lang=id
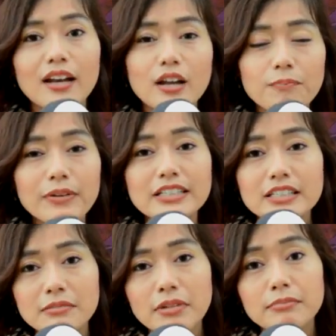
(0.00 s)
love
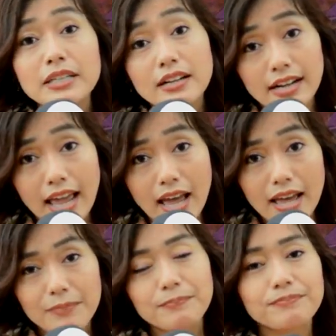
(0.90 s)
Fashion Member
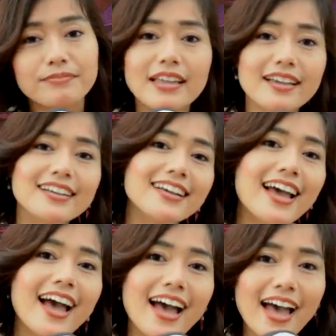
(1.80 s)
Club.
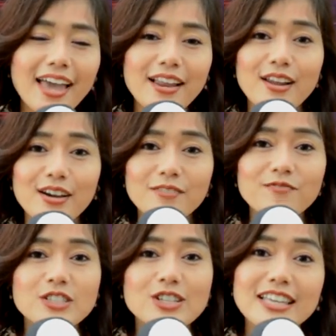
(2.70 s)
I
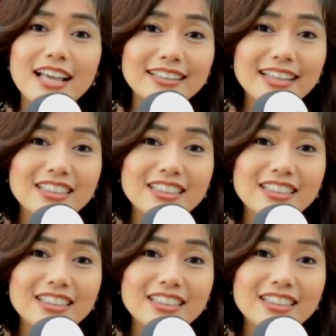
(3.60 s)
love Sosialita